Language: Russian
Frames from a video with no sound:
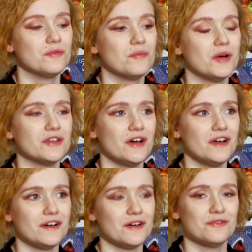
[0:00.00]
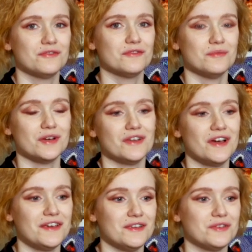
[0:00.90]
монахов,
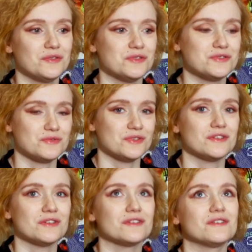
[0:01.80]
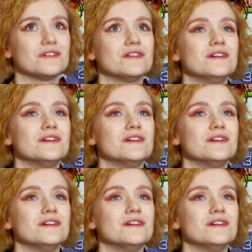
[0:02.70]
монахинь, то есть вот этот их